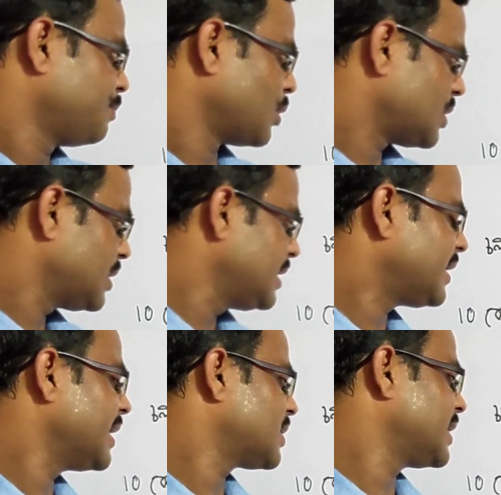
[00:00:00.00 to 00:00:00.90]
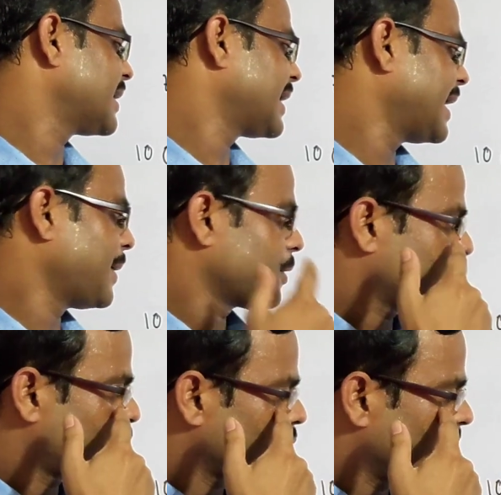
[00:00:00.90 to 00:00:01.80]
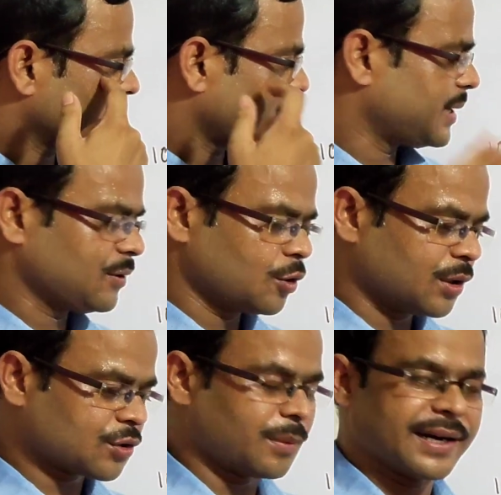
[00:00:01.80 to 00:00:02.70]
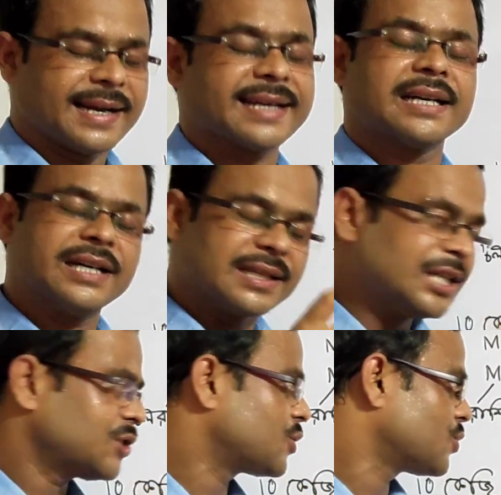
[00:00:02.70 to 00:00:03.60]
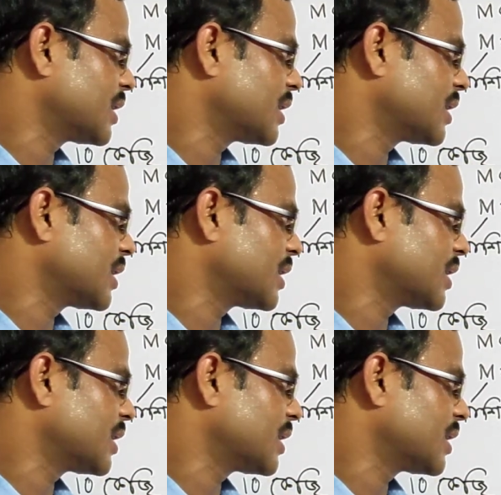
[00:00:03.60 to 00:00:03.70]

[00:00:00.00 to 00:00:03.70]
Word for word: প্রতি ক্ষেত্রে কে প্রত্যেকটা ভেদ ধ্রুবক সমান না একটা নির্দিষ্ট